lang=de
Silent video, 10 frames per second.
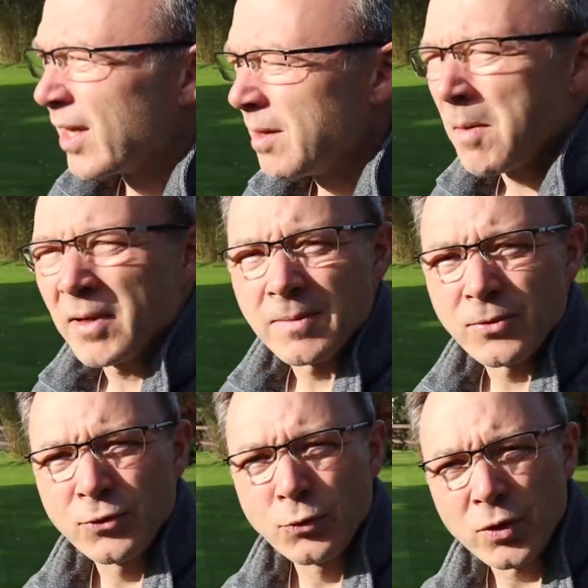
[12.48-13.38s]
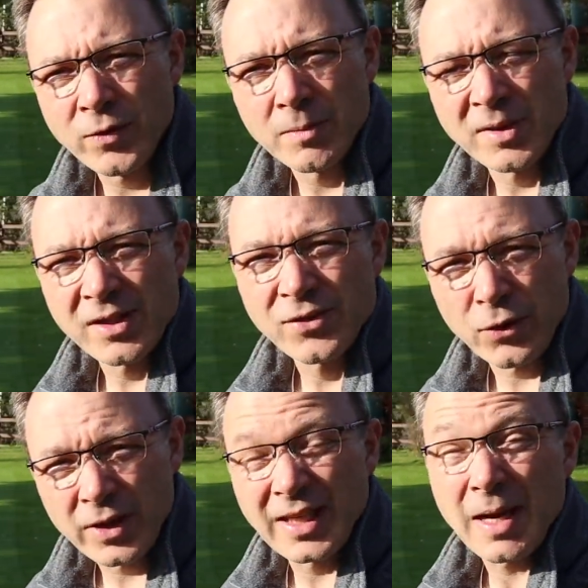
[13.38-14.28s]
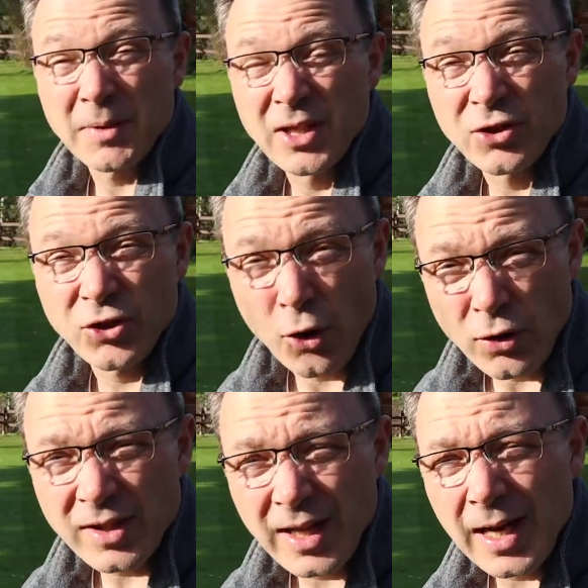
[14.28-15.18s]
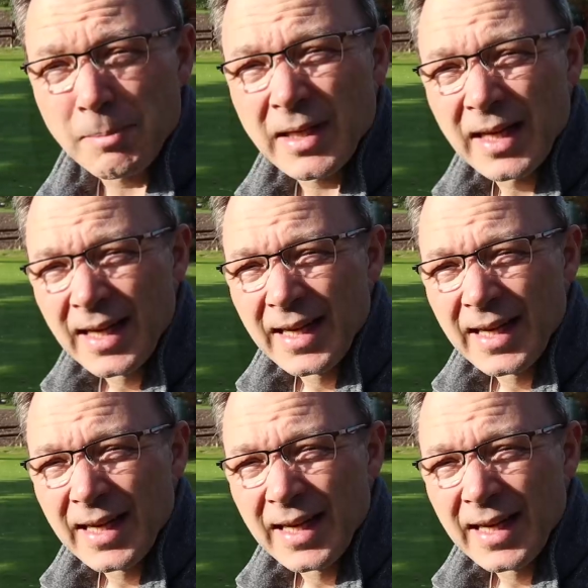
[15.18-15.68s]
Immer mal zwischendurch wieder ein bisschen Sonne. Ich habe die Chance gehabt,